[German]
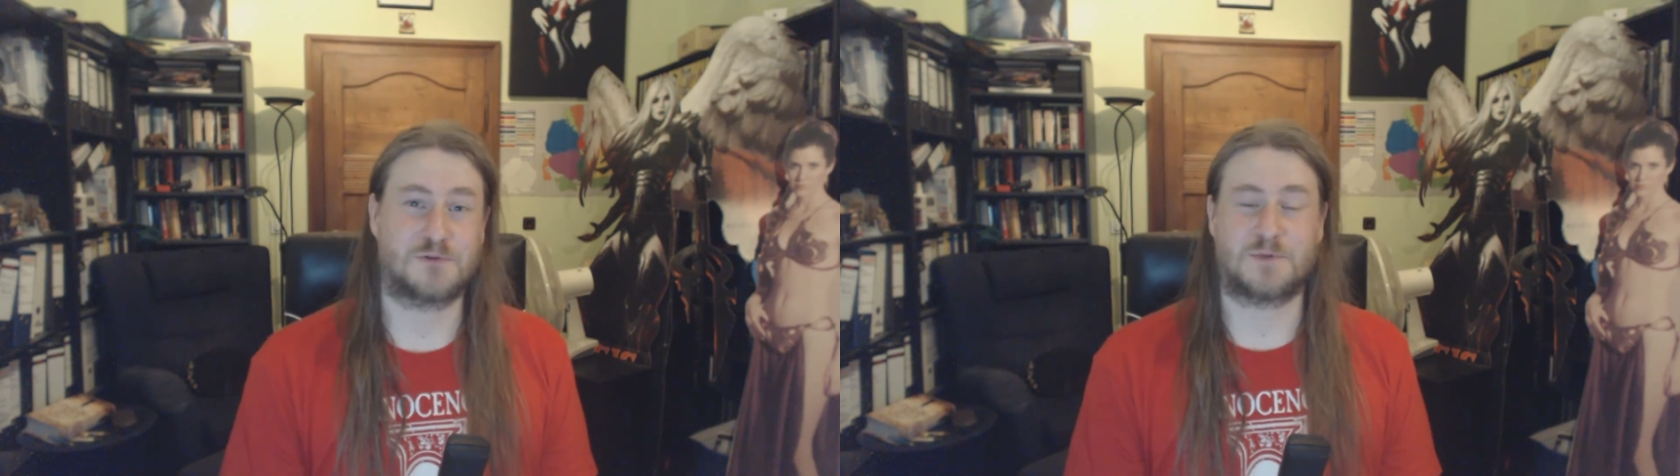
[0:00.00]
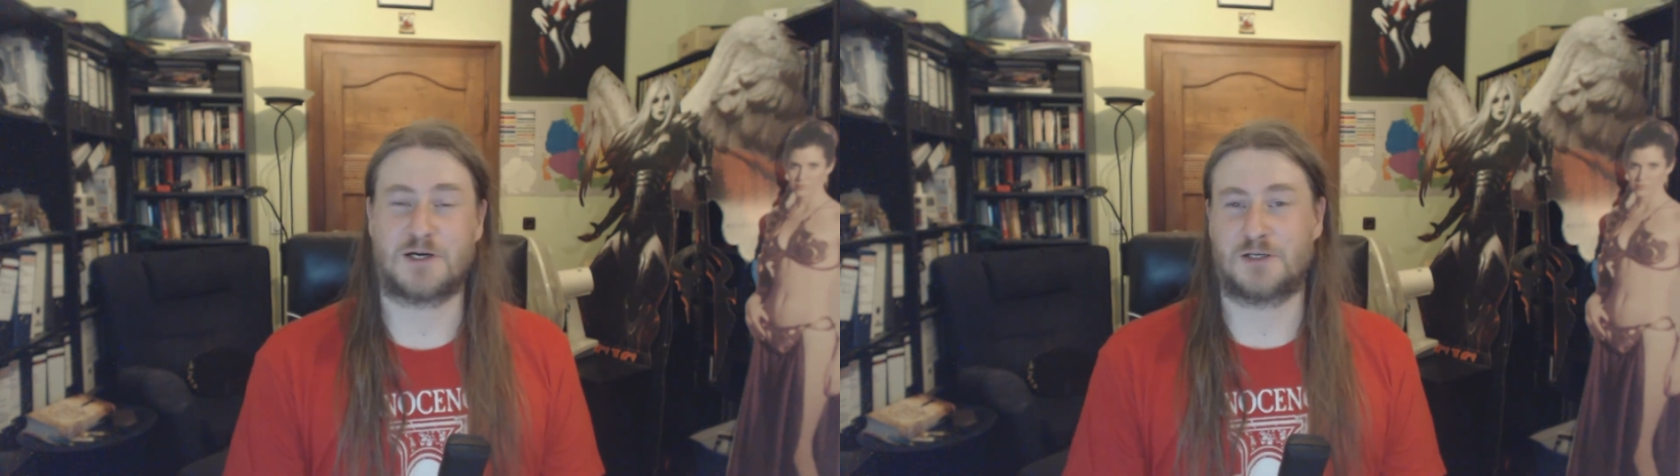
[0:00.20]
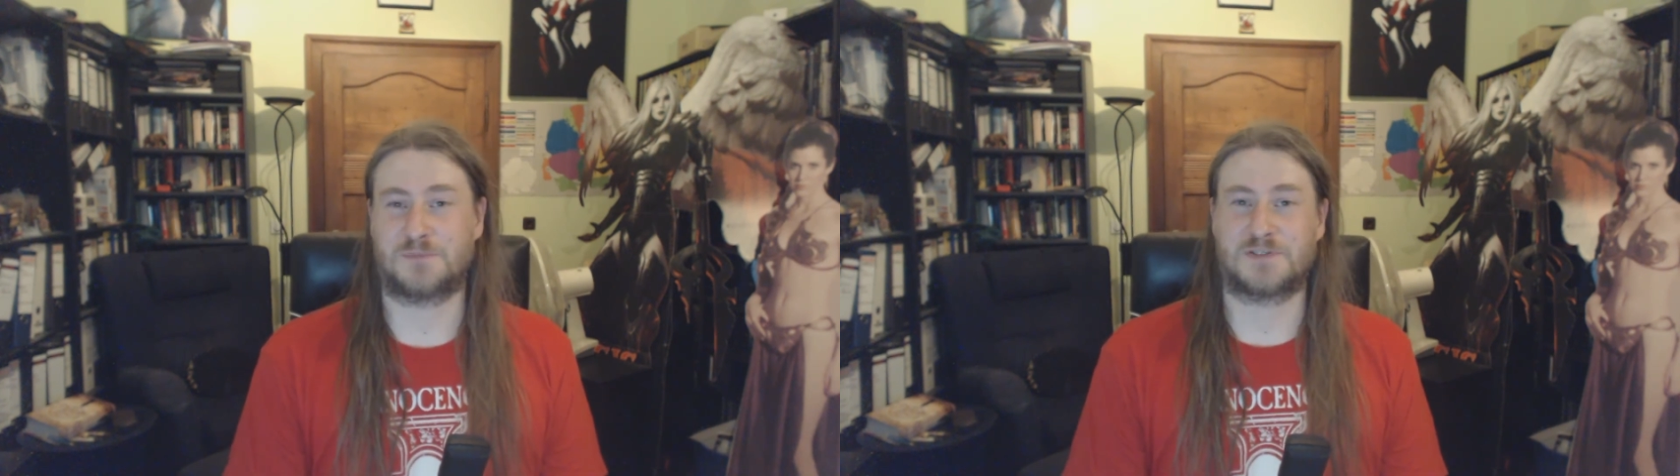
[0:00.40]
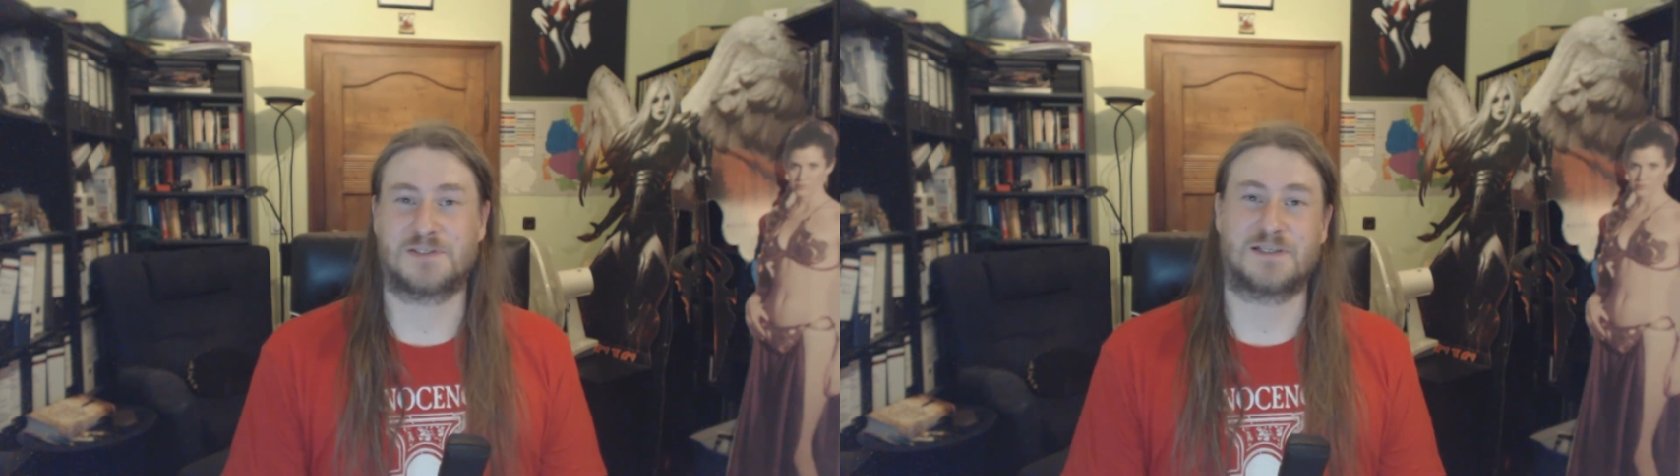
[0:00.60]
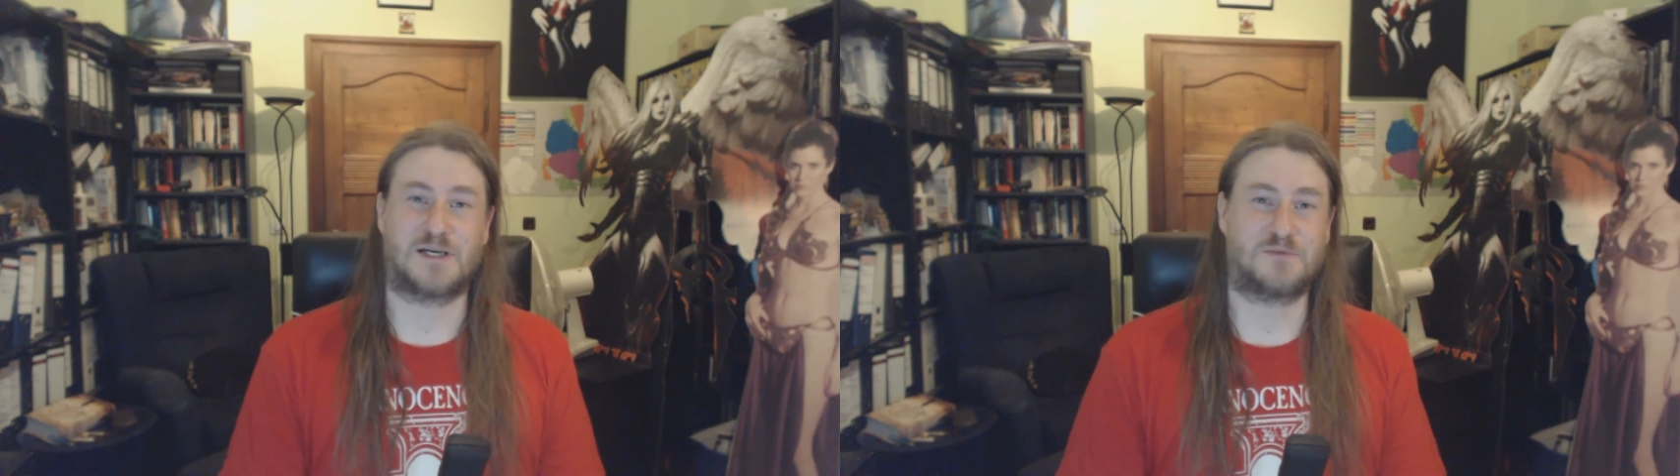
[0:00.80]

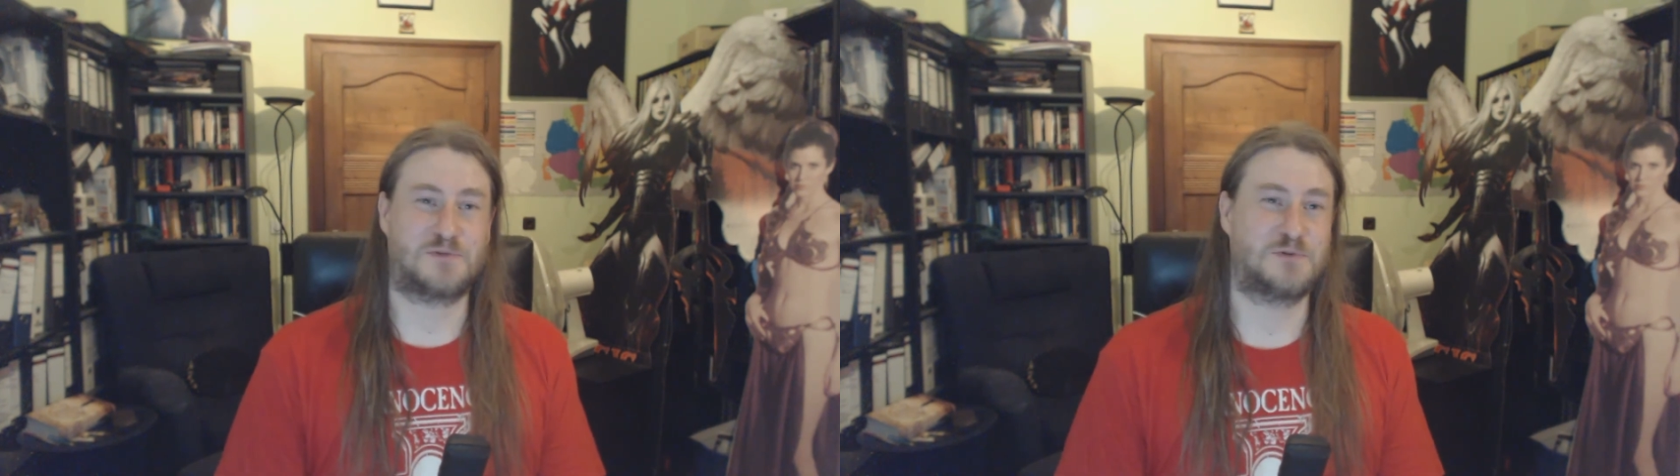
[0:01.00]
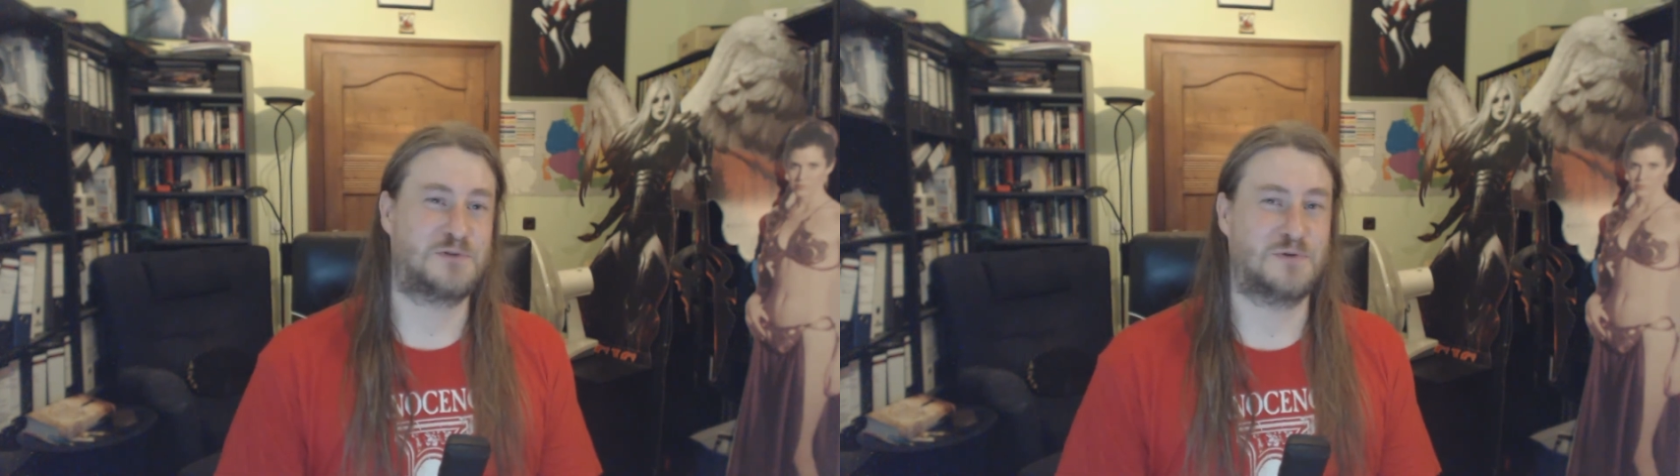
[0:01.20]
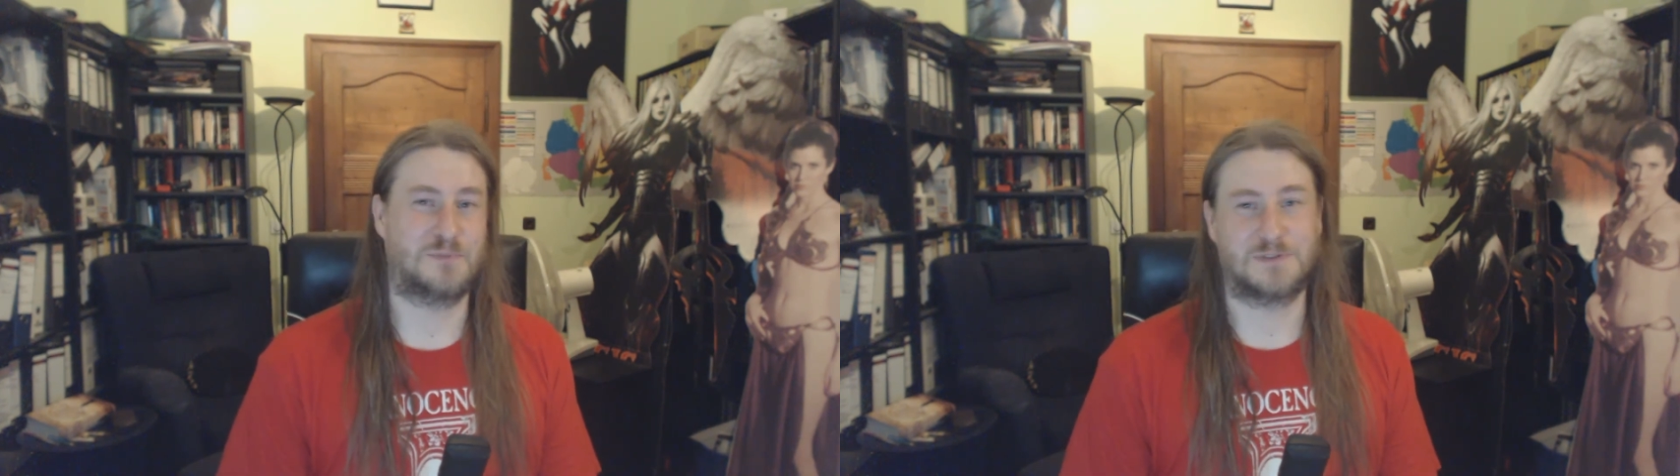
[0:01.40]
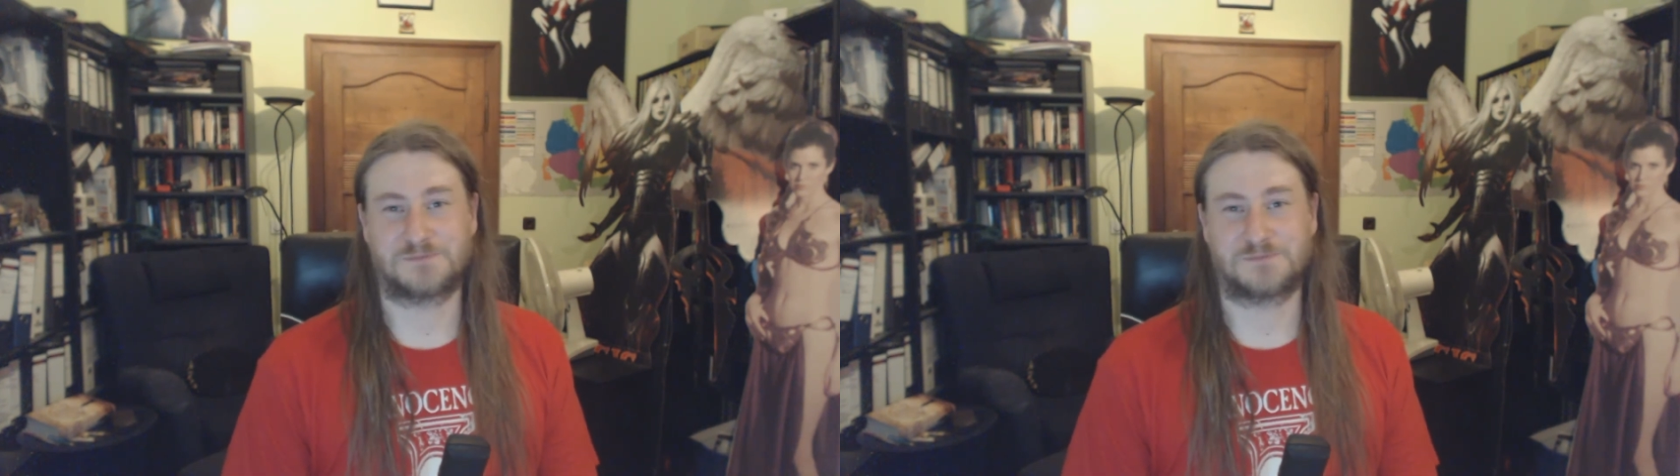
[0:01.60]
überhaupt auf YouTube.